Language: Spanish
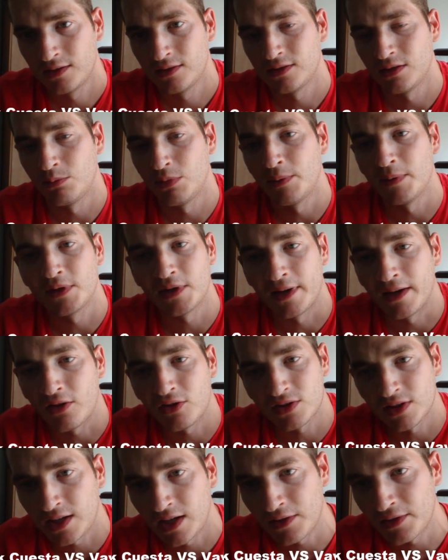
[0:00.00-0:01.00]
simplemente las
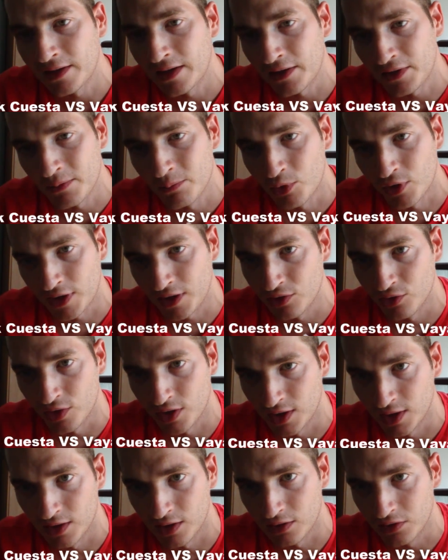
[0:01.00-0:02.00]
cosas que hacen las hacen porque ellos
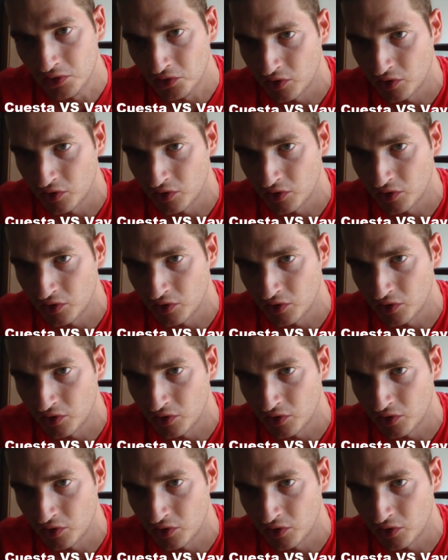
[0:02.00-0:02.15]
quieren,